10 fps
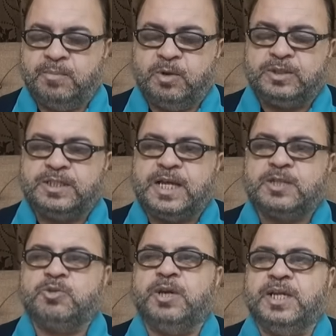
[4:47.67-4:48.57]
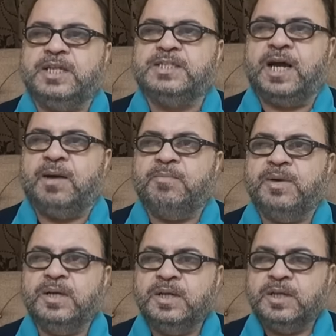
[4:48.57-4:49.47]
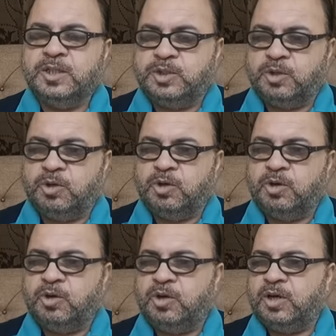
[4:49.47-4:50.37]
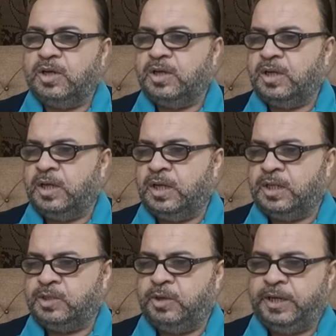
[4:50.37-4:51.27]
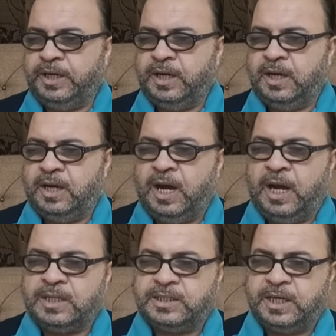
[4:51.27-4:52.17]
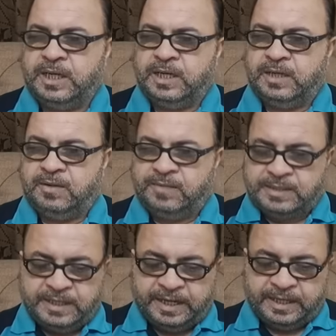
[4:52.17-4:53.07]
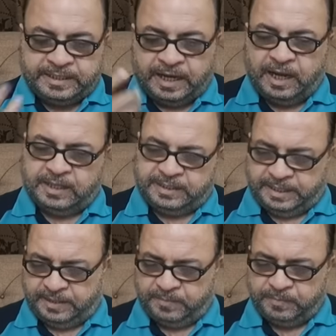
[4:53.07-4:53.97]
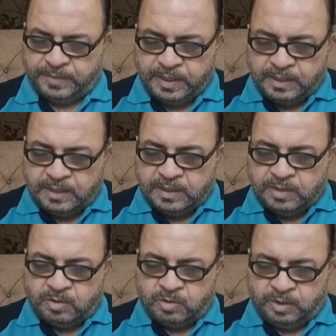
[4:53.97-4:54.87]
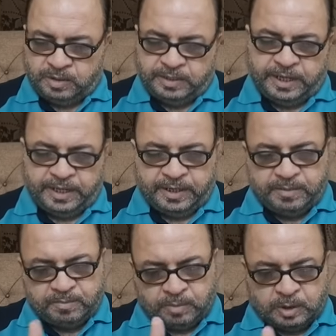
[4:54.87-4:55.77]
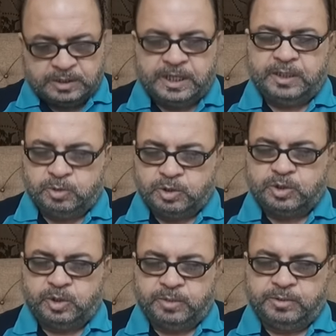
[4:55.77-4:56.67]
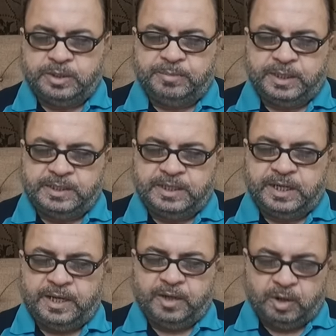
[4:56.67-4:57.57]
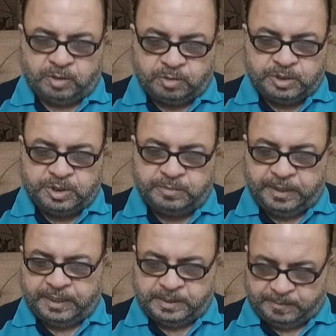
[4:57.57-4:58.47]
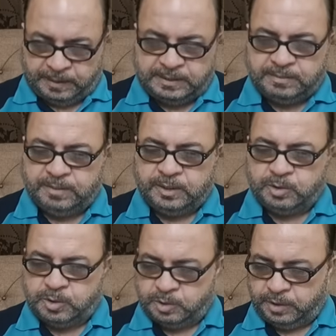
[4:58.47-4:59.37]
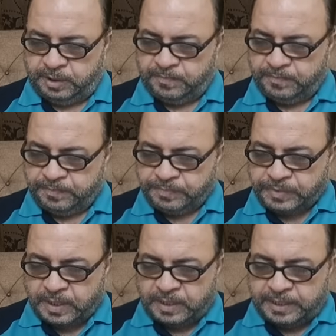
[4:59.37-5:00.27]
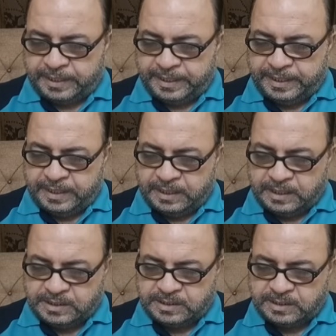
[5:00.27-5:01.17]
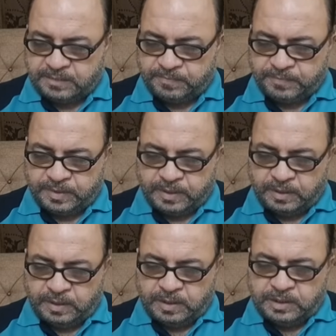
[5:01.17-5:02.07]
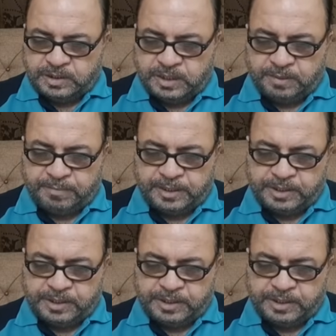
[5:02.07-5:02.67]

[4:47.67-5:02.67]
मुर्तज़ा सुलंगी साहब जो जो है ना आजकल वज़ीर इतलात हैं उन ये बहुत सारे दोस्तों ने मुझे भेजी है और कुछ बड़े रिस्पांसिबल दोस्तों ने कि ग्रेड इक्कीस जी एम